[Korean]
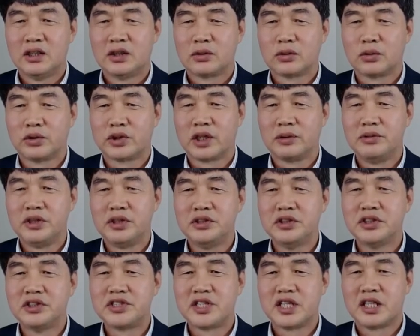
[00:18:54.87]
그 다음에
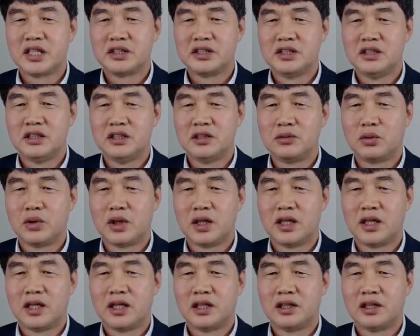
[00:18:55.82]

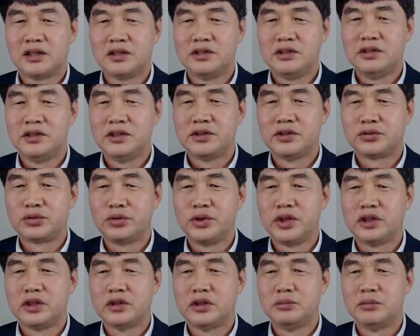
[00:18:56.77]
여자들과
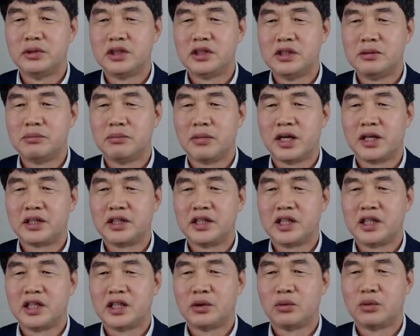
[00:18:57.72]
예수의 어머니
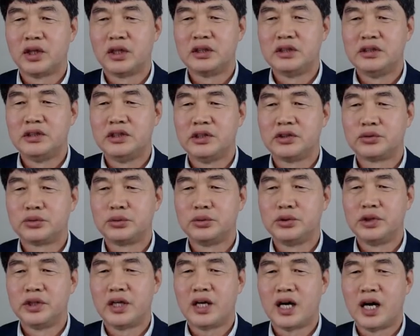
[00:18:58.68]
마리아와
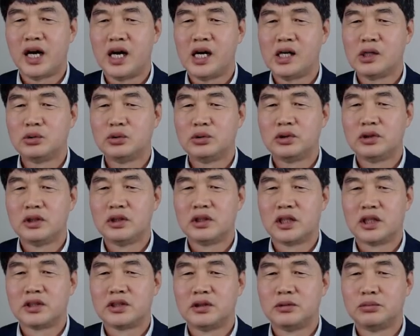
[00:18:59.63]
예수의
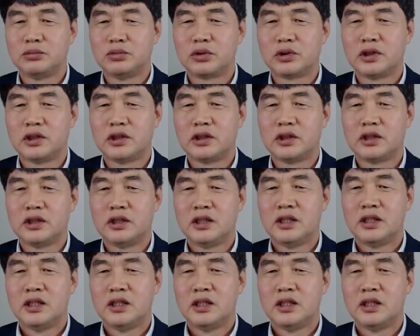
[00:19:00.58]
아우들과 더불어